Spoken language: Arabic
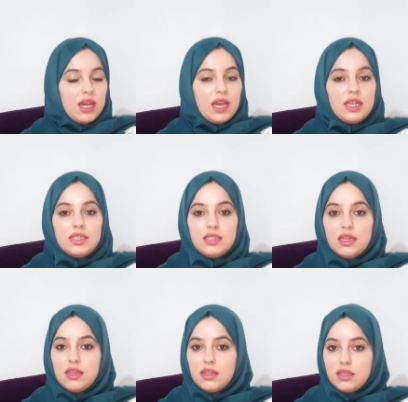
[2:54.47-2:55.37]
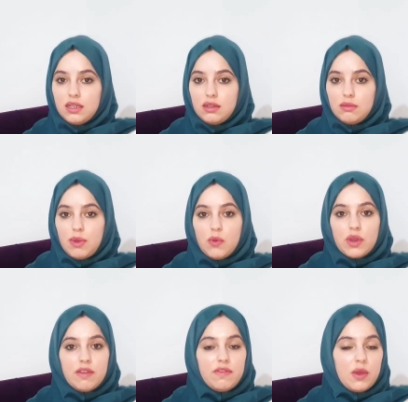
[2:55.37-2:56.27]
هذا
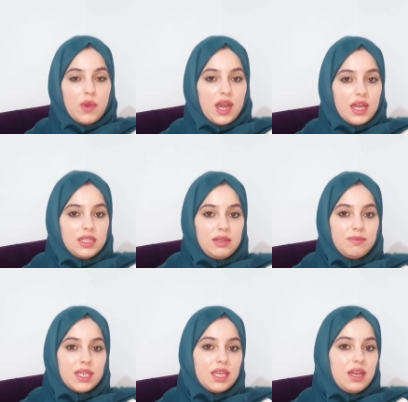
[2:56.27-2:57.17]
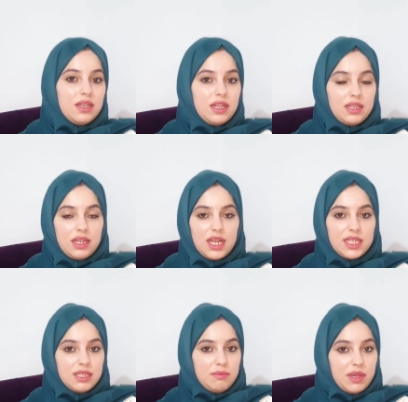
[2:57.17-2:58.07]
الموقف او هذا المكان انا
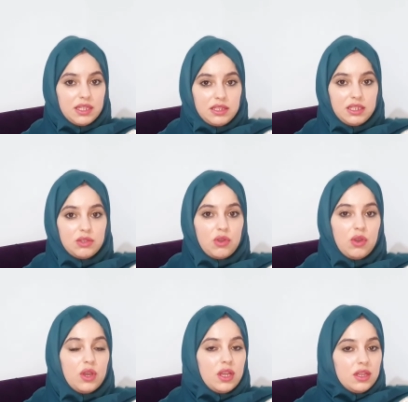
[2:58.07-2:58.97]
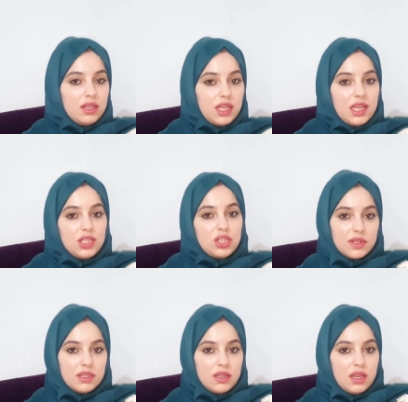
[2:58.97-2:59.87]
لازم اتركه ليش؟
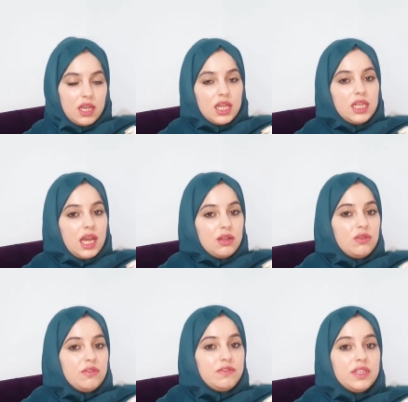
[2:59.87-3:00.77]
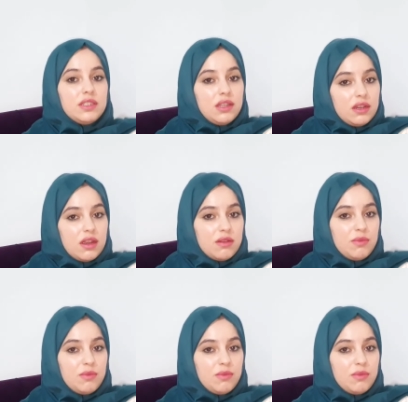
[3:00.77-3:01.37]
لأنه في ضرر